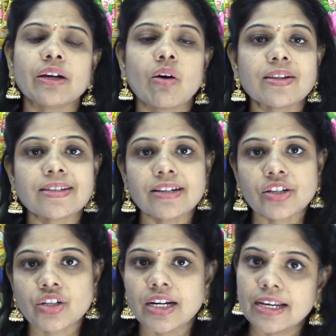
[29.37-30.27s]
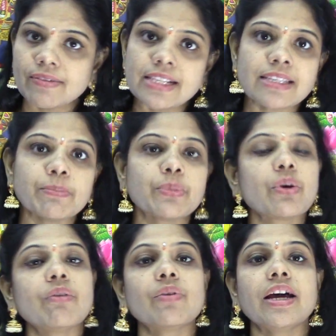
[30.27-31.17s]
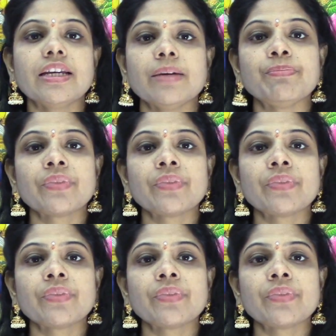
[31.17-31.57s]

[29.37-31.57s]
కాన్సన్ట్రేషన్ లెవెల్స్ ఇంప్రూవ్ అవ్వాలి